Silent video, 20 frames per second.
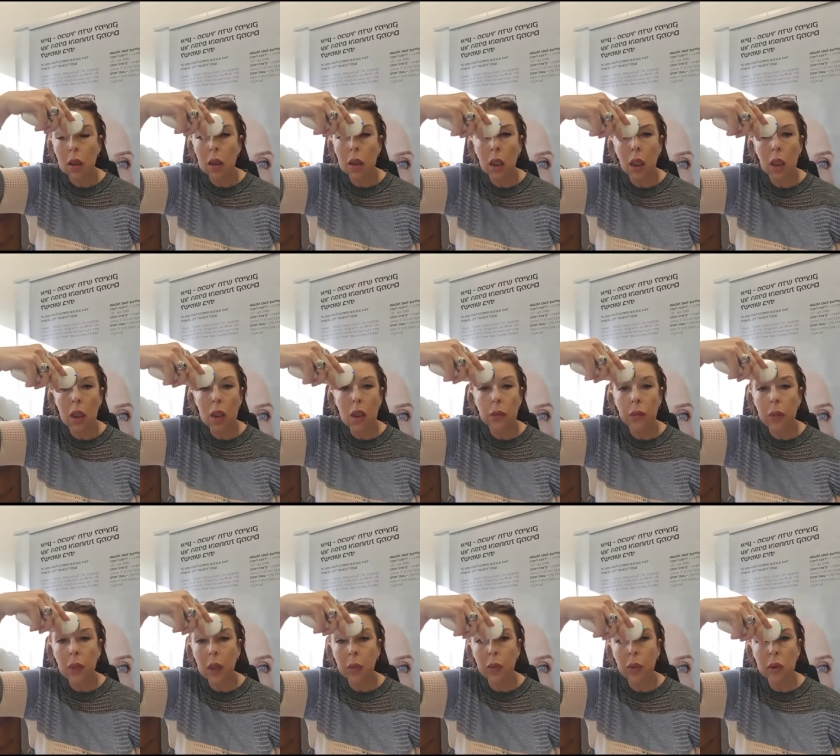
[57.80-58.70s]
Дальше
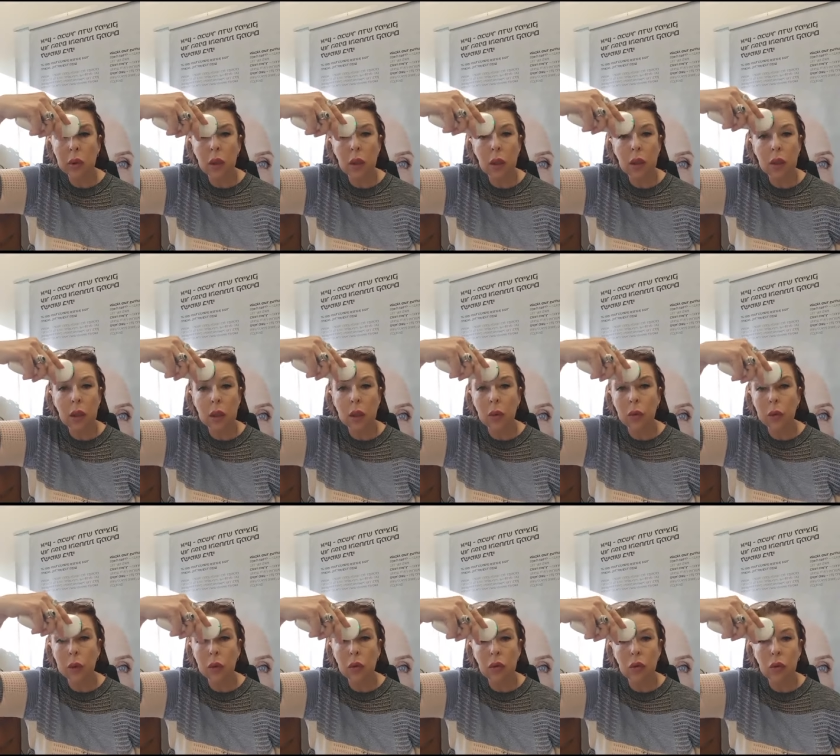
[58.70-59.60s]
поработала где-то
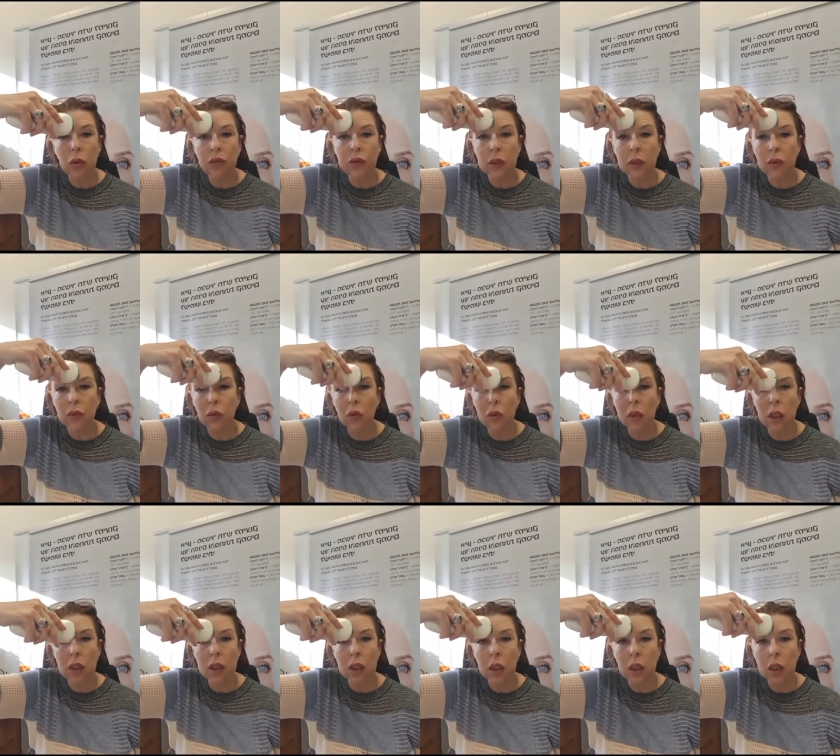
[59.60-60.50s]
минутку. Всего у
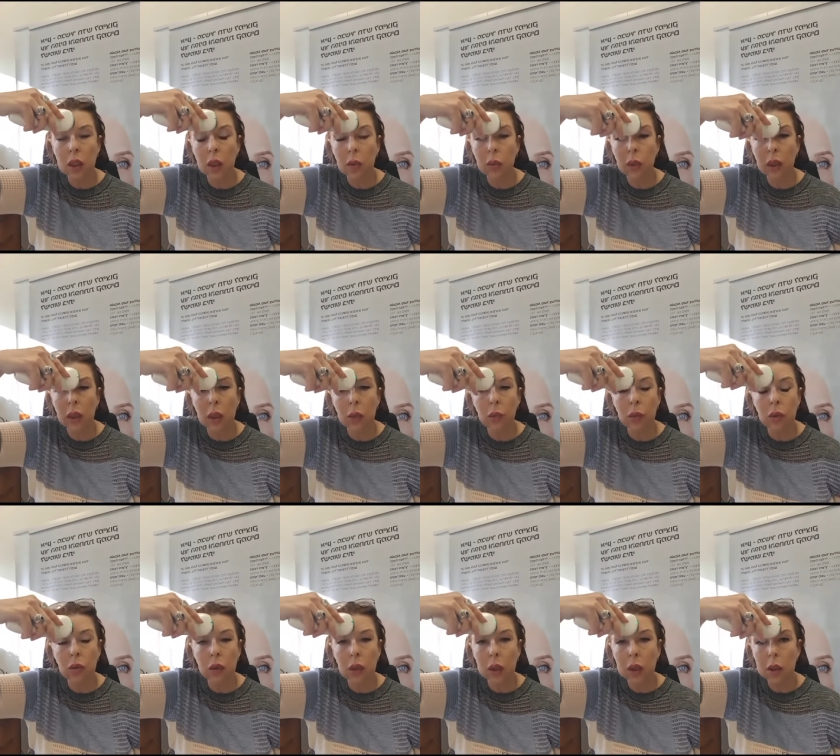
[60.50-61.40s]
нас режим на 3
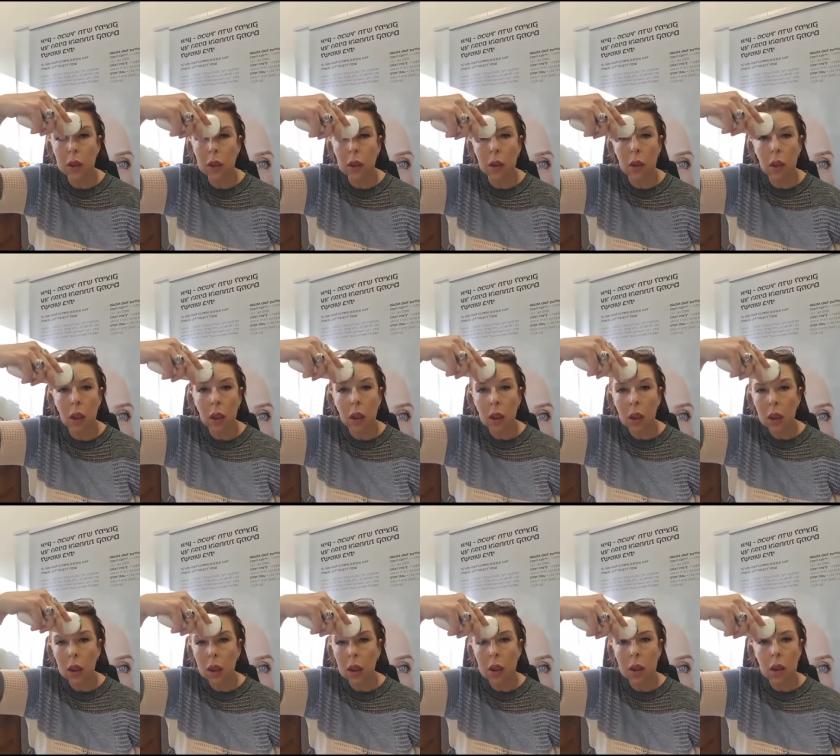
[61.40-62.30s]
минуты рассчитан.
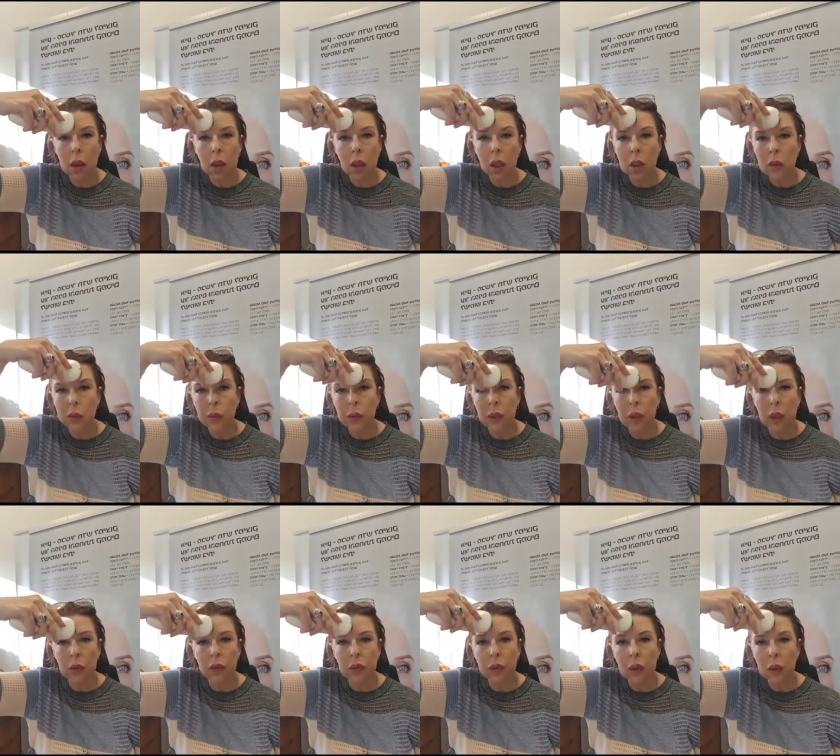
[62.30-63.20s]
И начинаю
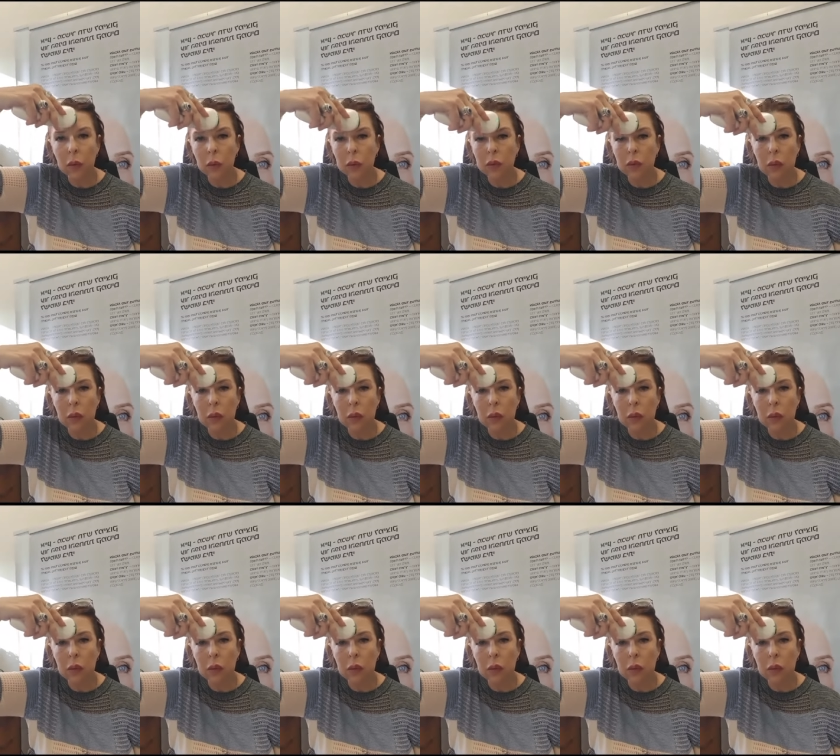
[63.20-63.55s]
спиралевидными